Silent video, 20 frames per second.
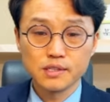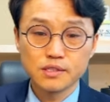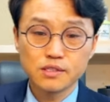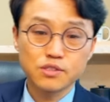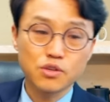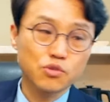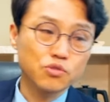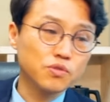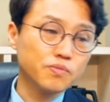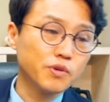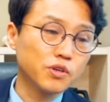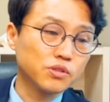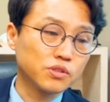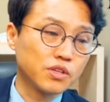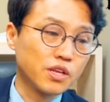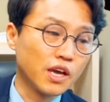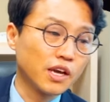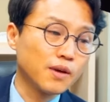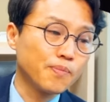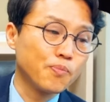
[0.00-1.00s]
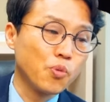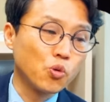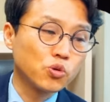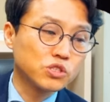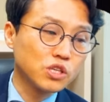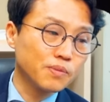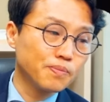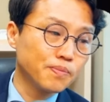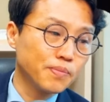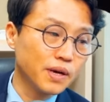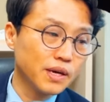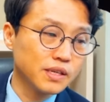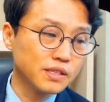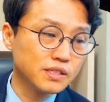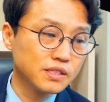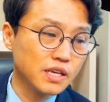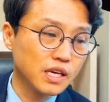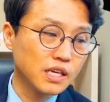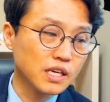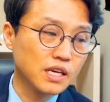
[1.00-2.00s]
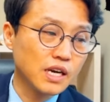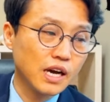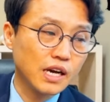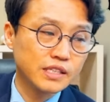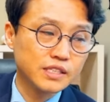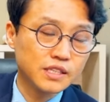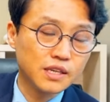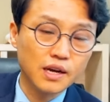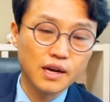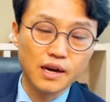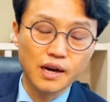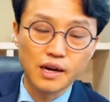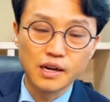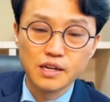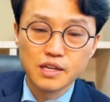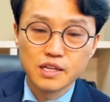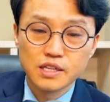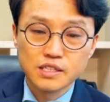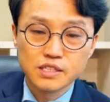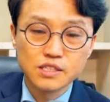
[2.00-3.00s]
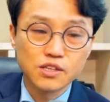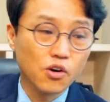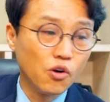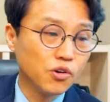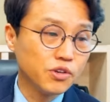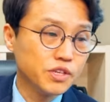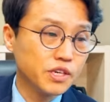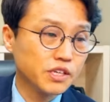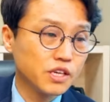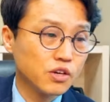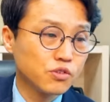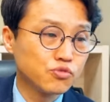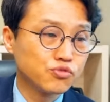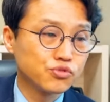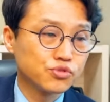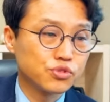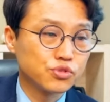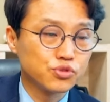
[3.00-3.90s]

결국 뭐 되게 복잡한 얘기가 아니라 이 언약의 구,